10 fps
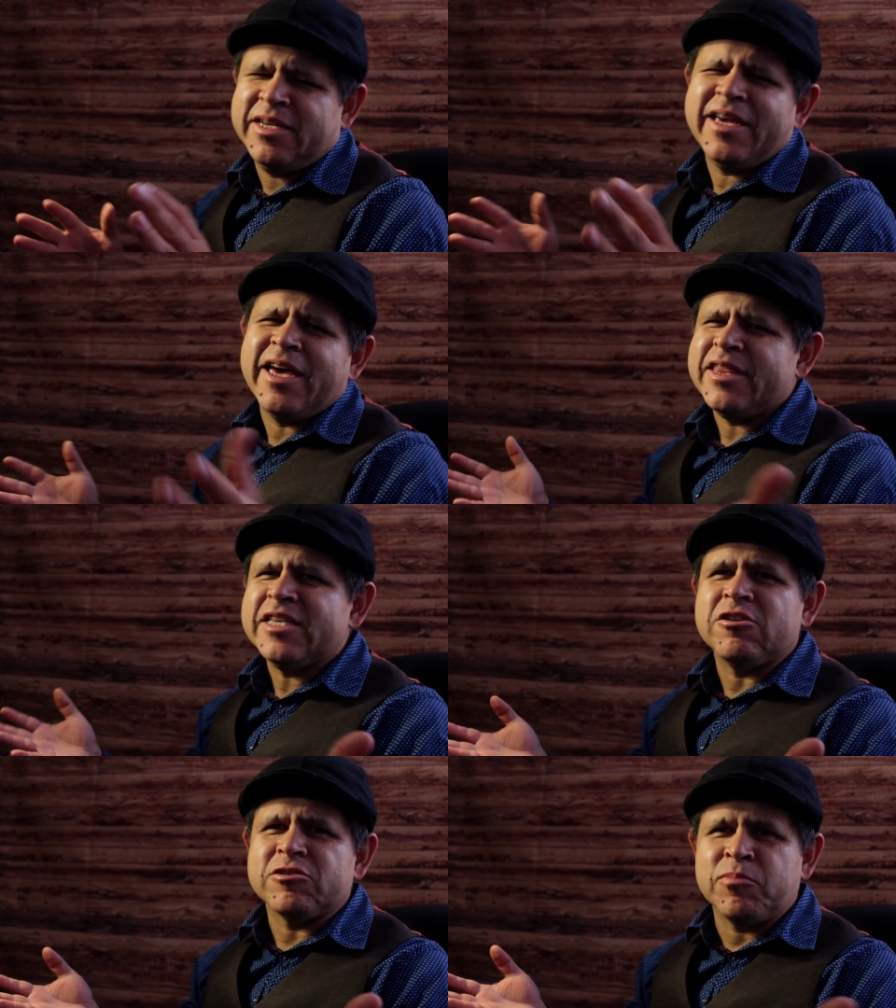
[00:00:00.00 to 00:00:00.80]
sé que
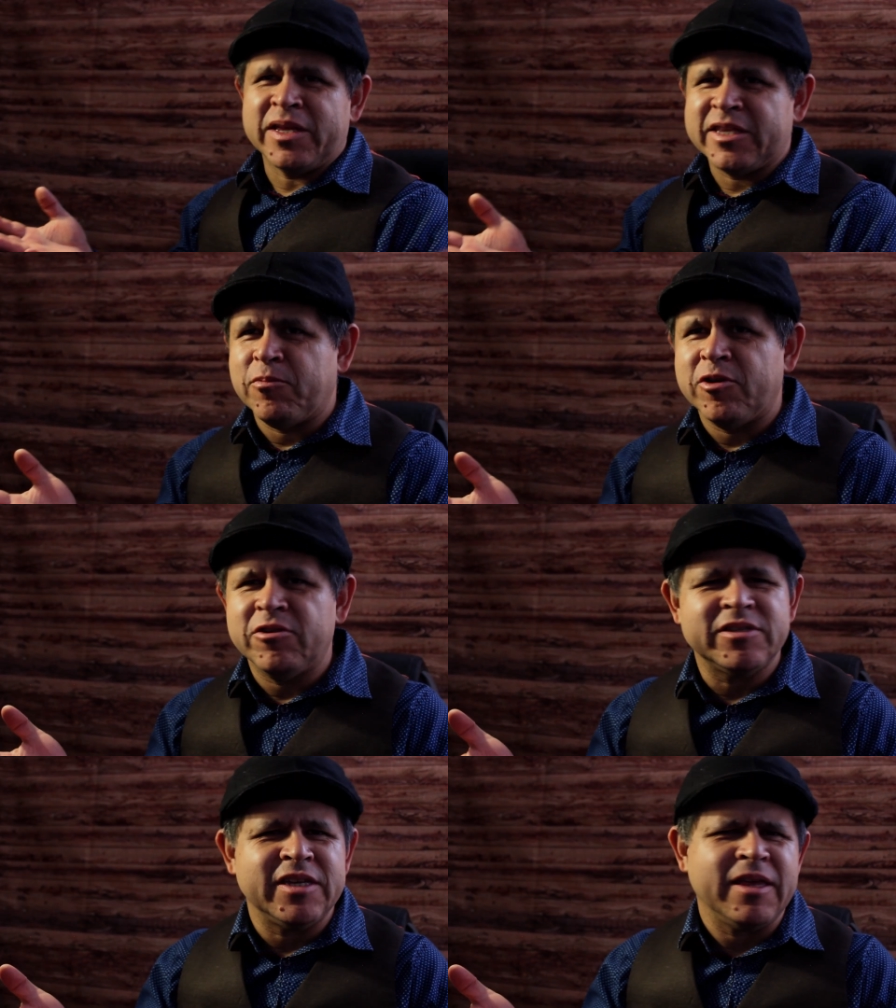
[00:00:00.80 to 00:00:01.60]
antes los
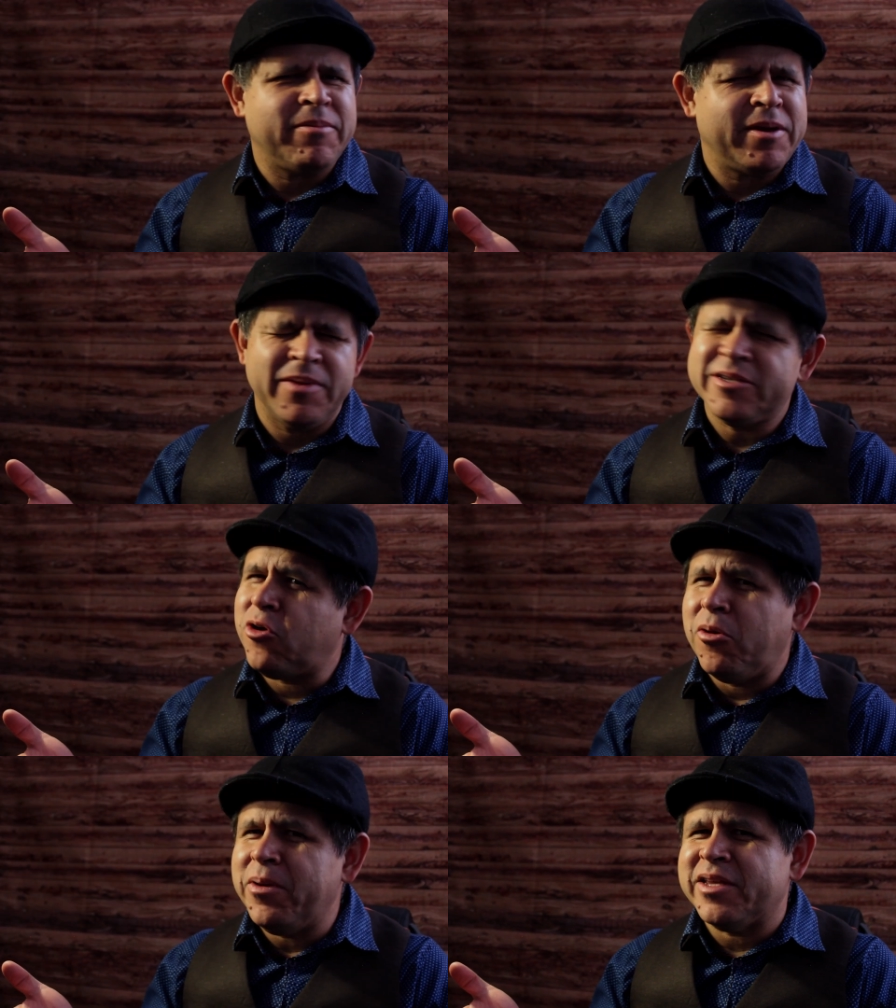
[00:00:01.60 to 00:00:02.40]
matrimonios se daban más
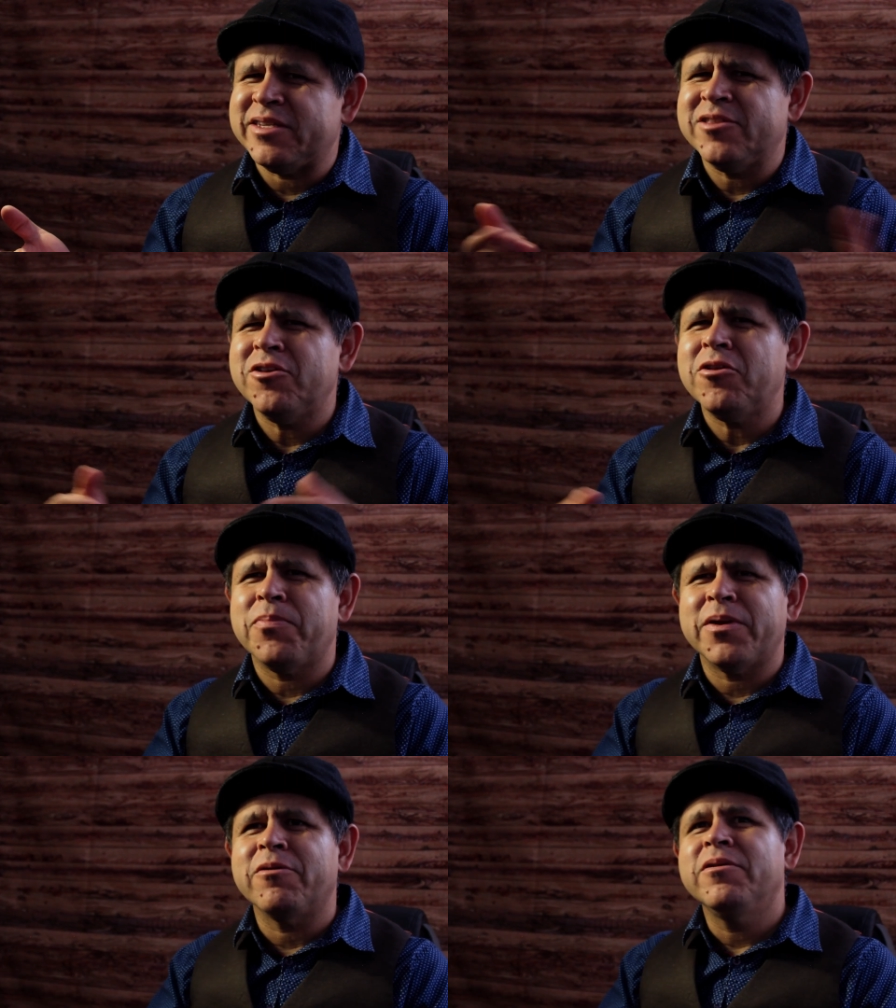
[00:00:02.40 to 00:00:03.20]
jóvenes y todo,
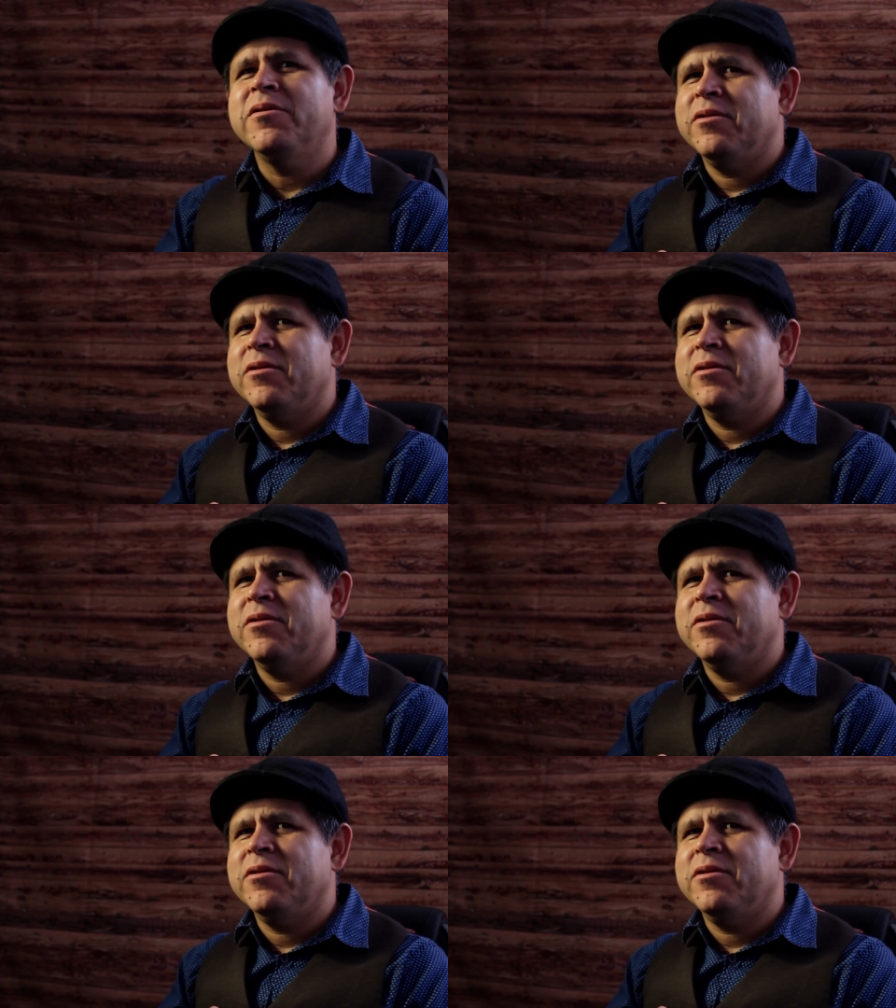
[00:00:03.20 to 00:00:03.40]
pero